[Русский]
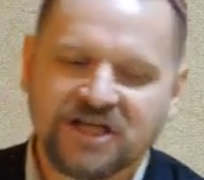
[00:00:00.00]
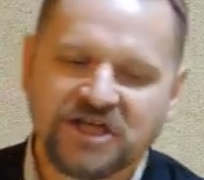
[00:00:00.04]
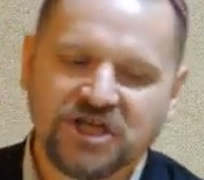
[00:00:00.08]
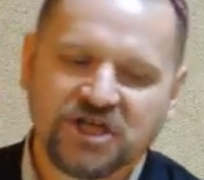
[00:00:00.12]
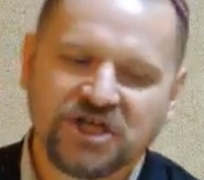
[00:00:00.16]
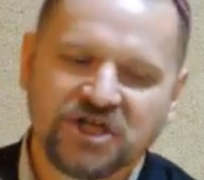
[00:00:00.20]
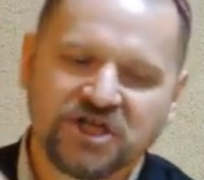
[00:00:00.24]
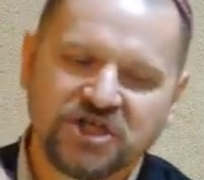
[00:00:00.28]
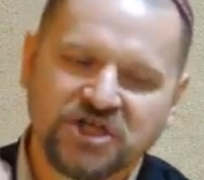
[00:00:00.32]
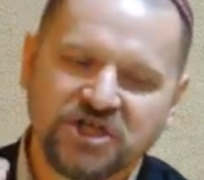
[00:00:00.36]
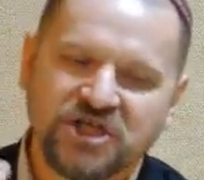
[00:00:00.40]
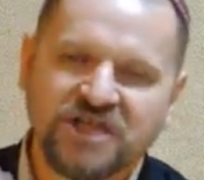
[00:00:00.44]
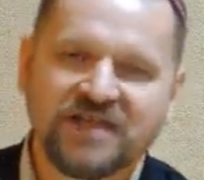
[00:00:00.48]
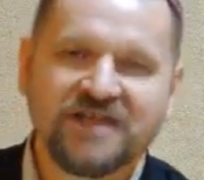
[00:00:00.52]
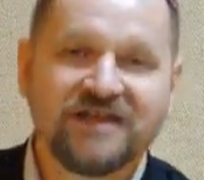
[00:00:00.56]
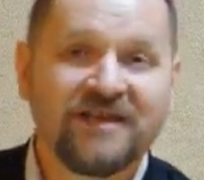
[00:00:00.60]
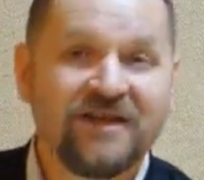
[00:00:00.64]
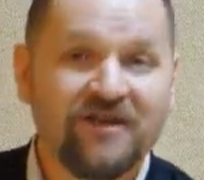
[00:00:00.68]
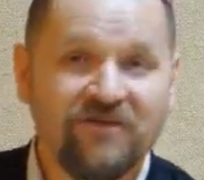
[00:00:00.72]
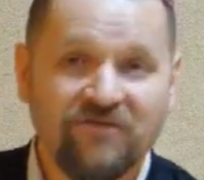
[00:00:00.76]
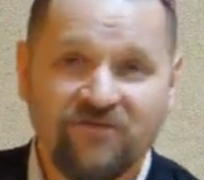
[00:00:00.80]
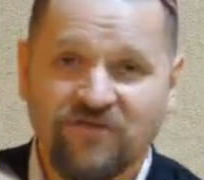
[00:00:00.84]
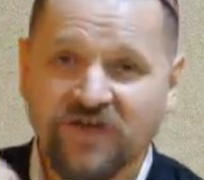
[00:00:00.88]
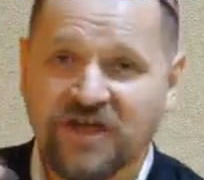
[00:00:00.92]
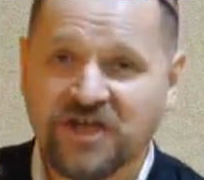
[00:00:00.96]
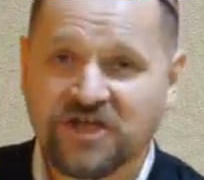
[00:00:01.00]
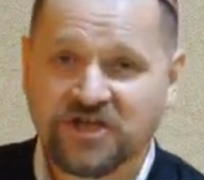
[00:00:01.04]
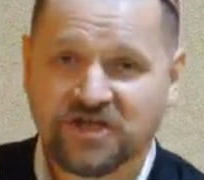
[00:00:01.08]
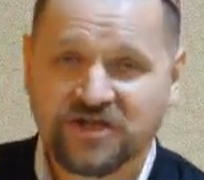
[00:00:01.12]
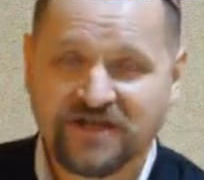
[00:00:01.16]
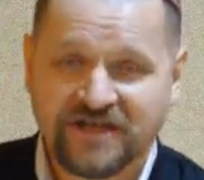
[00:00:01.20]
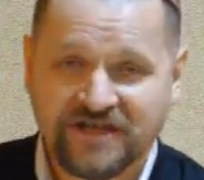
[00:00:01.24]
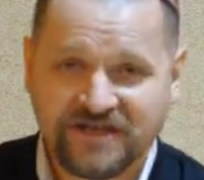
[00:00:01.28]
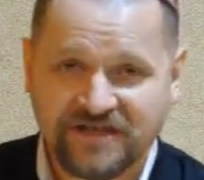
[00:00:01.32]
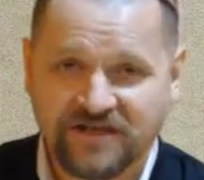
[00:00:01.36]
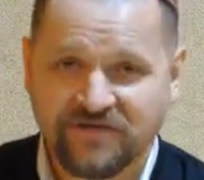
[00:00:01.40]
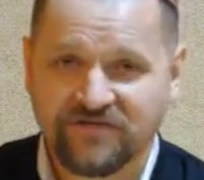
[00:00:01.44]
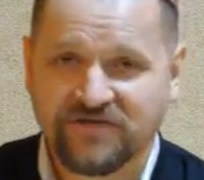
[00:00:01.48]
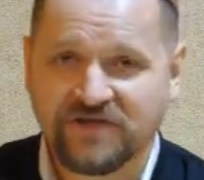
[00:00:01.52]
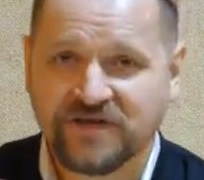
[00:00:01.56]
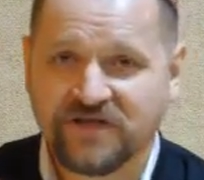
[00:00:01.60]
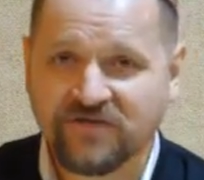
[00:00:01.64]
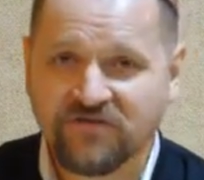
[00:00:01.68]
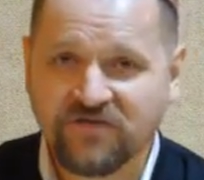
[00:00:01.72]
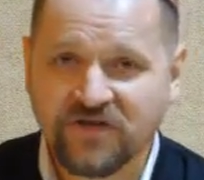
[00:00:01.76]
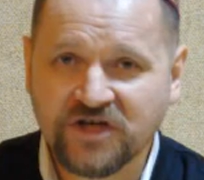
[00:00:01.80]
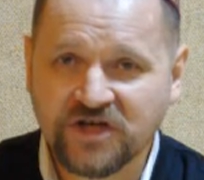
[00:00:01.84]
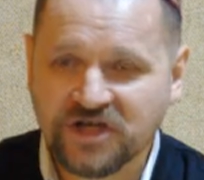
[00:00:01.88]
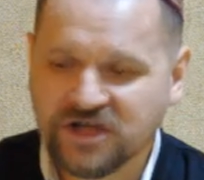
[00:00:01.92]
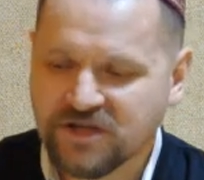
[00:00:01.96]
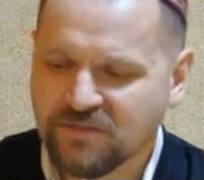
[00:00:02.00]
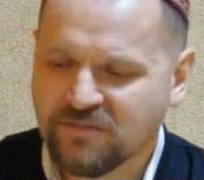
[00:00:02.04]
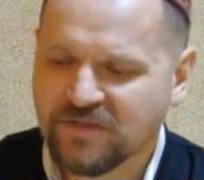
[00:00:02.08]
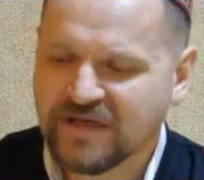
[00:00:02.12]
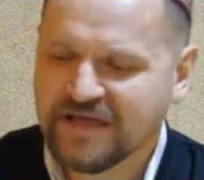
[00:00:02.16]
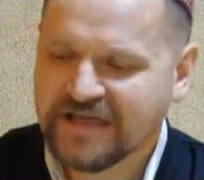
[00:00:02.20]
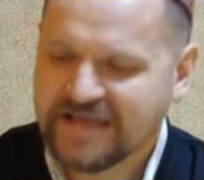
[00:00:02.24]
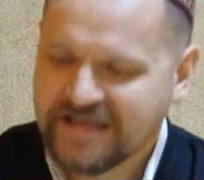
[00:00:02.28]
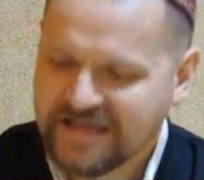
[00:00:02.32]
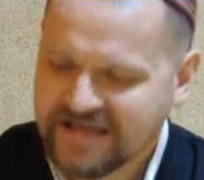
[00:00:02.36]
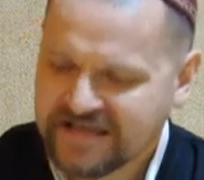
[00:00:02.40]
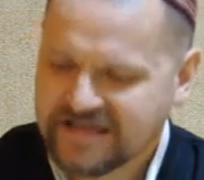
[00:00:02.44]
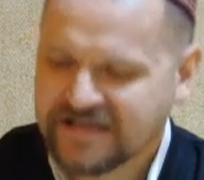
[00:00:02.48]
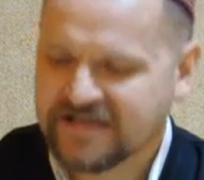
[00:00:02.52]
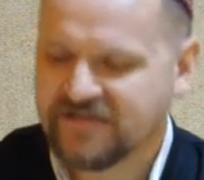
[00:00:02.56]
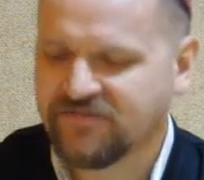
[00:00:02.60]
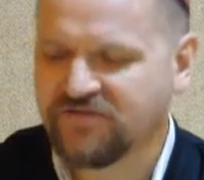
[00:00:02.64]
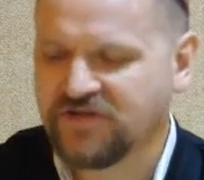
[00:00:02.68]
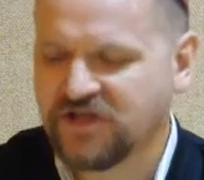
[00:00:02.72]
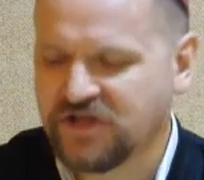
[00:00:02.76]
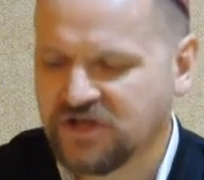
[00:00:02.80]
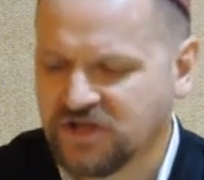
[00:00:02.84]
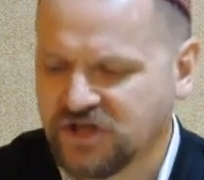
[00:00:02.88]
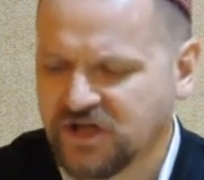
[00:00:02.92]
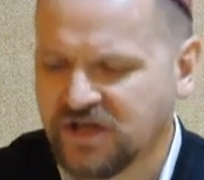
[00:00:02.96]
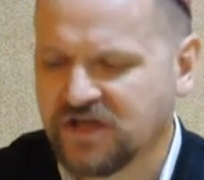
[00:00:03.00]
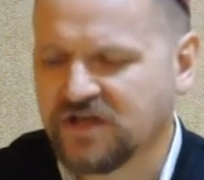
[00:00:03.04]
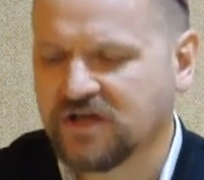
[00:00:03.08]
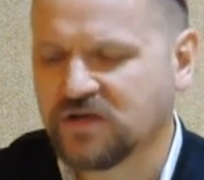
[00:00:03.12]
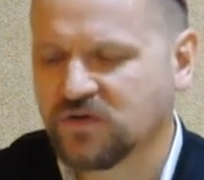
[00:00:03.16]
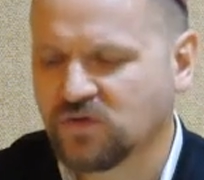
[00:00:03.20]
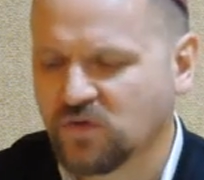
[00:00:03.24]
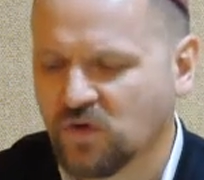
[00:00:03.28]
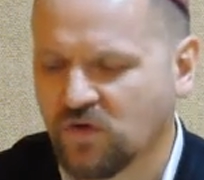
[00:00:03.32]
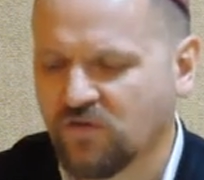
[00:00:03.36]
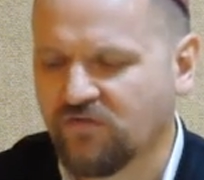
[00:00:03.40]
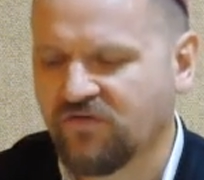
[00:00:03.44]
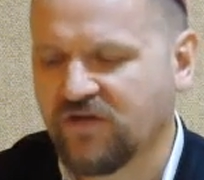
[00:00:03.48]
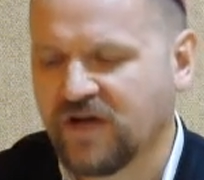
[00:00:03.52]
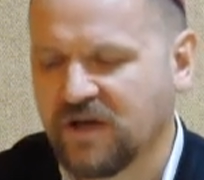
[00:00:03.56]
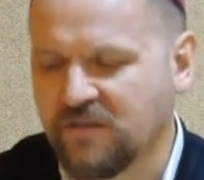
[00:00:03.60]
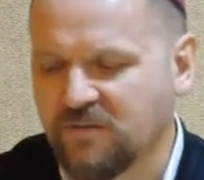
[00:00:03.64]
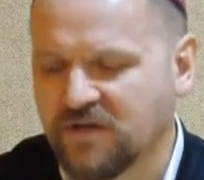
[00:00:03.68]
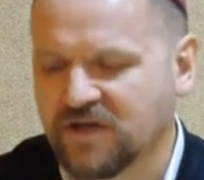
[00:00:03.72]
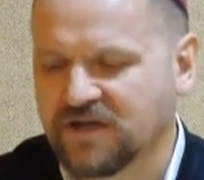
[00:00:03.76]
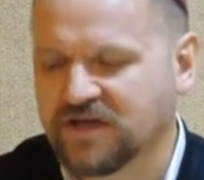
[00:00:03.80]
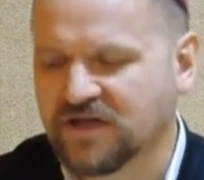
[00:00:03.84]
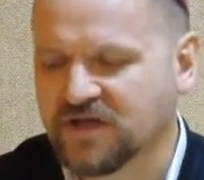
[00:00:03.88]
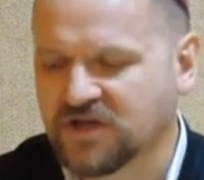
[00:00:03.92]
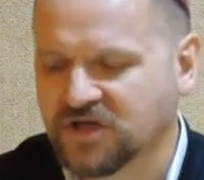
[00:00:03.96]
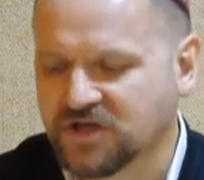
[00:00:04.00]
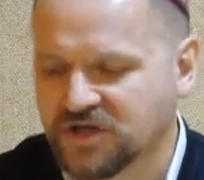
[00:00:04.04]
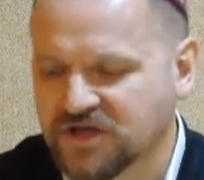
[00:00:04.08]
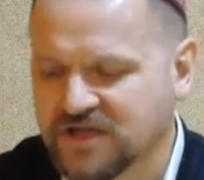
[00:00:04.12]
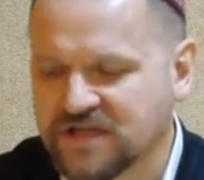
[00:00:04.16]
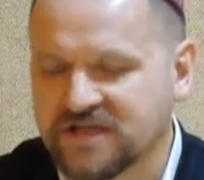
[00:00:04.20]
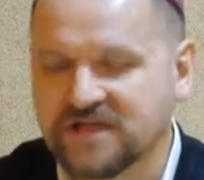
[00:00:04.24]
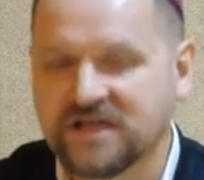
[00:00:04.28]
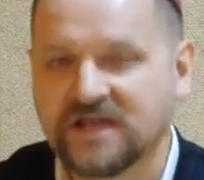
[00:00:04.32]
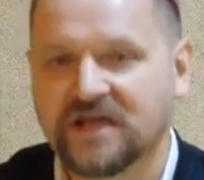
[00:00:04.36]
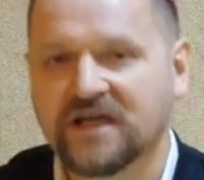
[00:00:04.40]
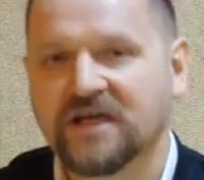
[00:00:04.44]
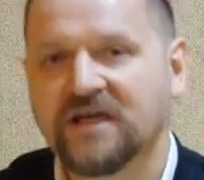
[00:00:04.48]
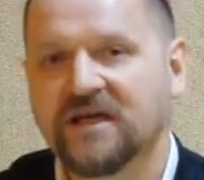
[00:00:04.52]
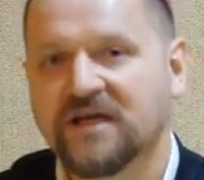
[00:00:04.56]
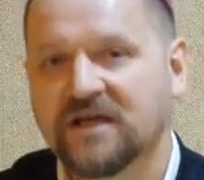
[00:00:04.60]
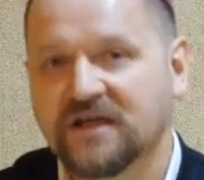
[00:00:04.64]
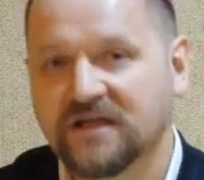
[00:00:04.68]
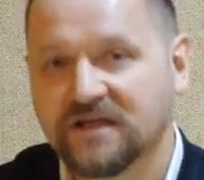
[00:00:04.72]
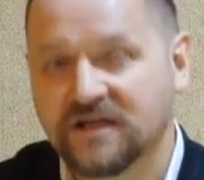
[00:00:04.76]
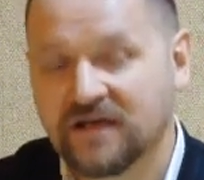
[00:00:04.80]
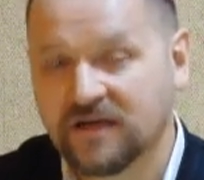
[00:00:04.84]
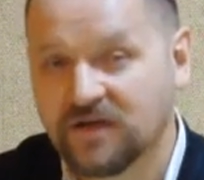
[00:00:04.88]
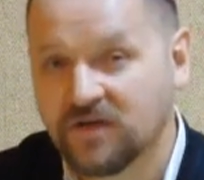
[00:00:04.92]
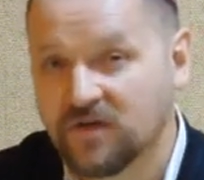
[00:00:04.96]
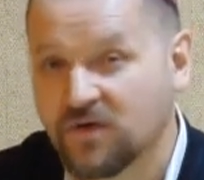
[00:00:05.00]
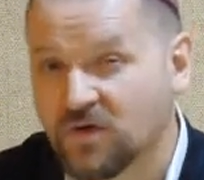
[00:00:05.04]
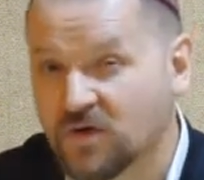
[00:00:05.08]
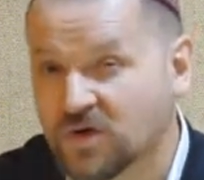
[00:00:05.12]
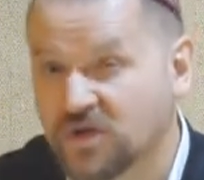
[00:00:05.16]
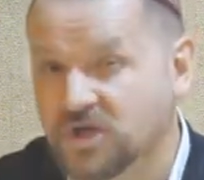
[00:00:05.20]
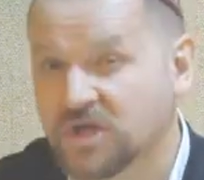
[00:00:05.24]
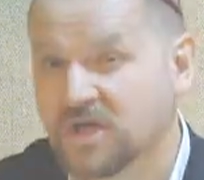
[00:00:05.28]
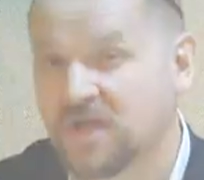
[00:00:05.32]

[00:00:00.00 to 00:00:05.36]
жить вечно со Всевышним, если в течение той временной жизни найдешь